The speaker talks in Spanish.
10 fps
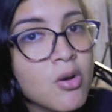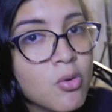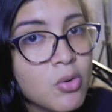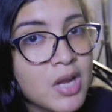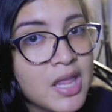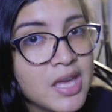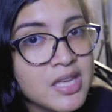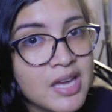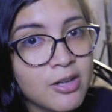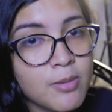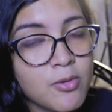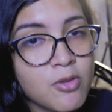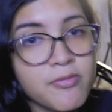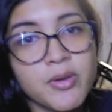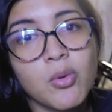Una de ellas es cómo
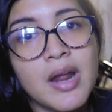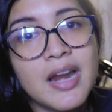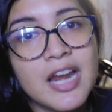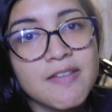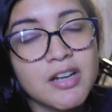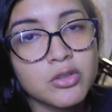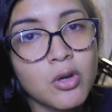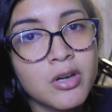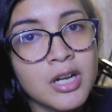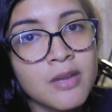configurar Rival Turner,